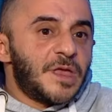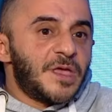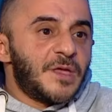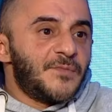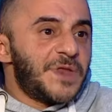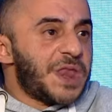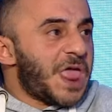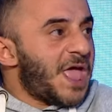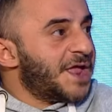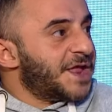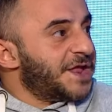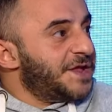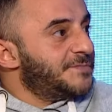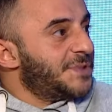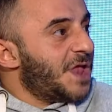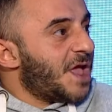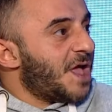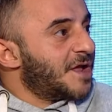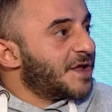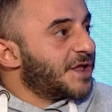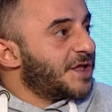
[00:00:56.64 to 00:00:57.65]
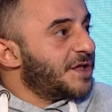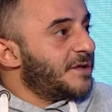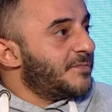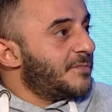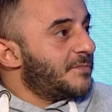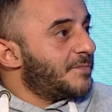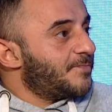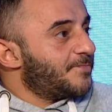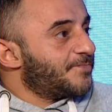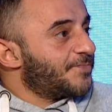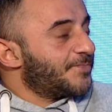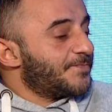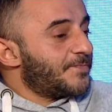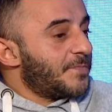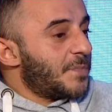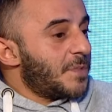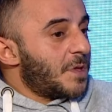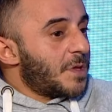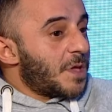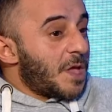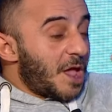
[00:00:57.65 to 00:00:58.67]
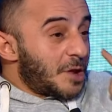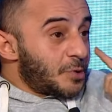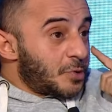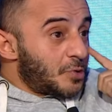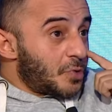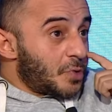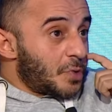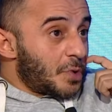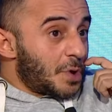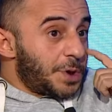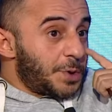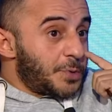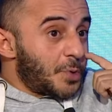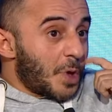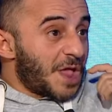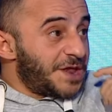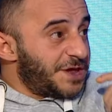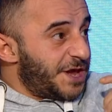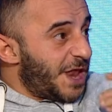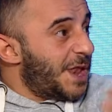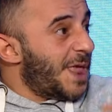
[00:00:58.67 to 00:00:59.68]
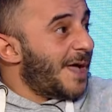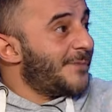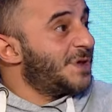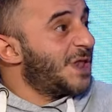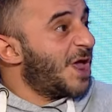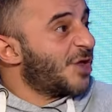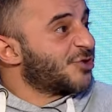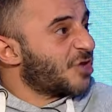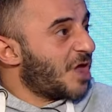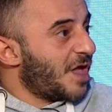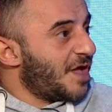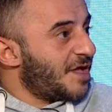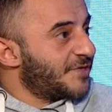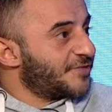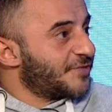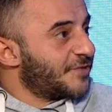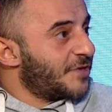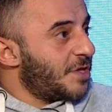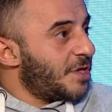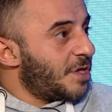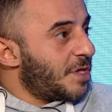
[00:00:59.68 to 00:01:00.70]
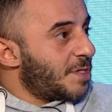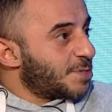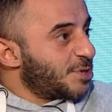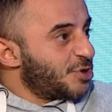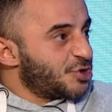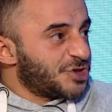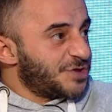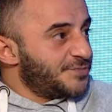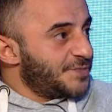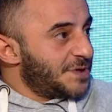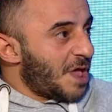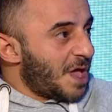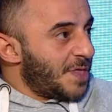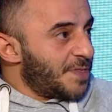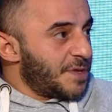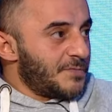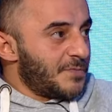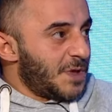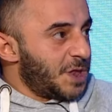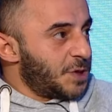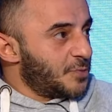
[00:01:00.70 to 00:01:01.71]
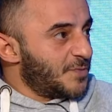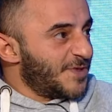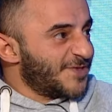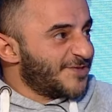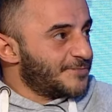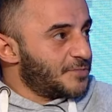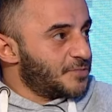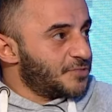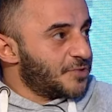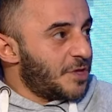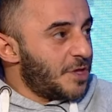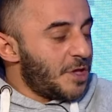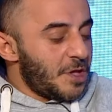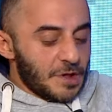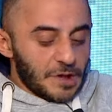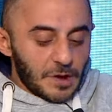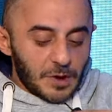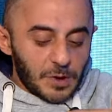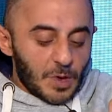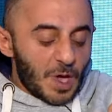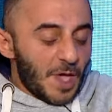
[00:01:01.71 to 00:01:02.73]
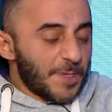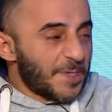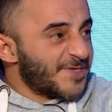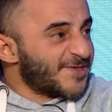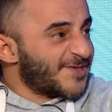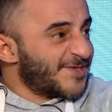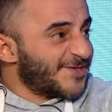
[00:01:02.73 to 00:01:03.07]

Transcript: من حكيم لحكيم قالوا انه خلينا نعمل اشعاعات في شيء بالعظم منه مزبوط لانه قفص